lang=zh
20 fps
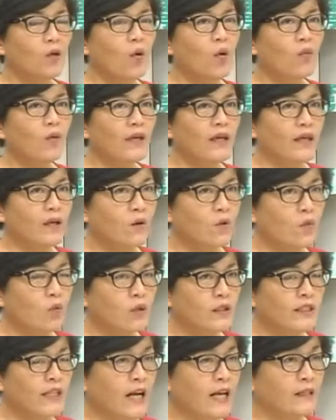工业
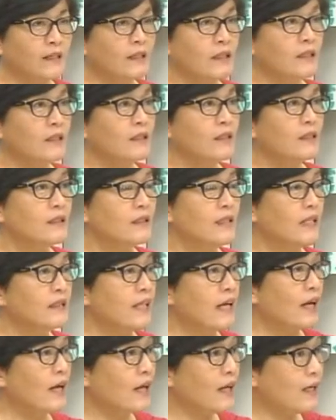国家呢，它
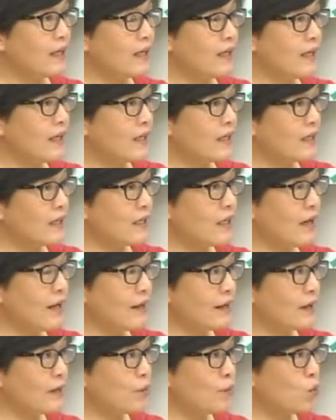在二零二
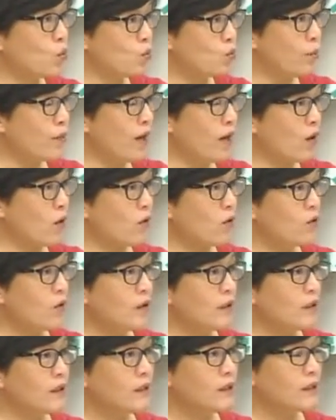零的目标
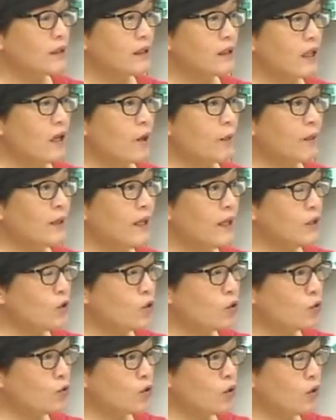是要比一
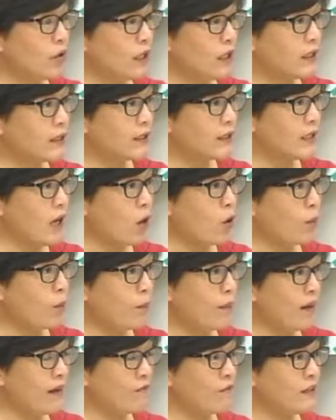九九零少
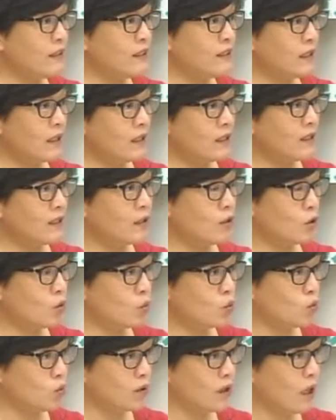百分之二十
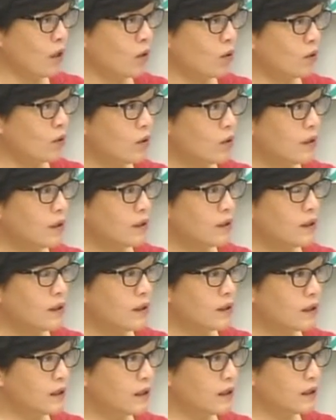五到
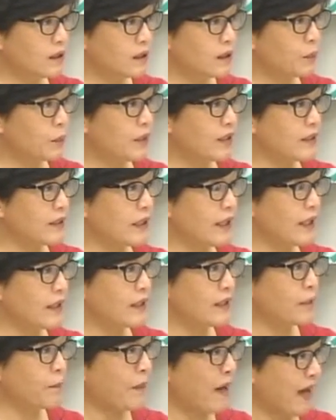四十 percent
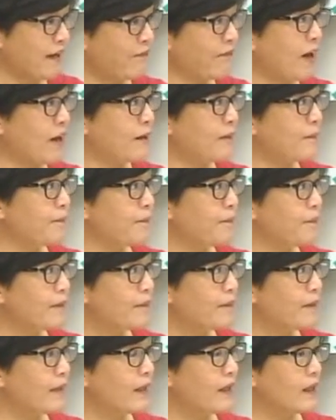的排放。
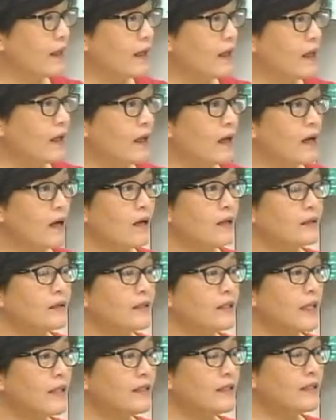是是。好，
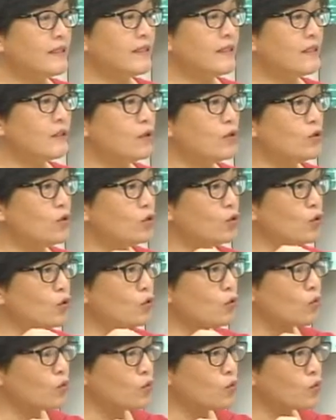那就
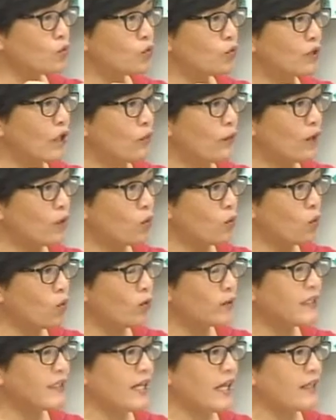是。稍微
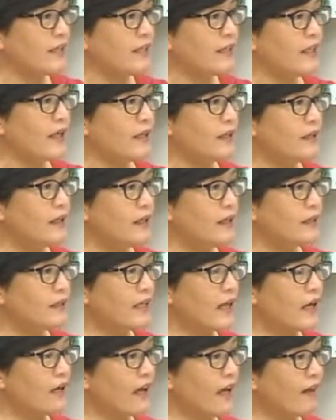多减一点，
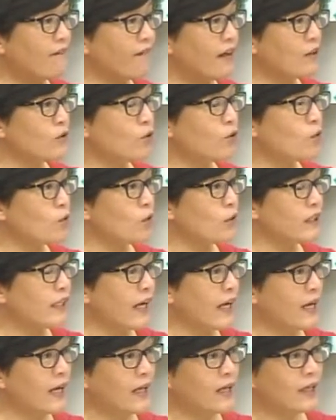让开发中国
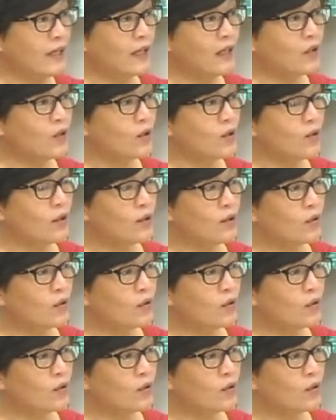家还可以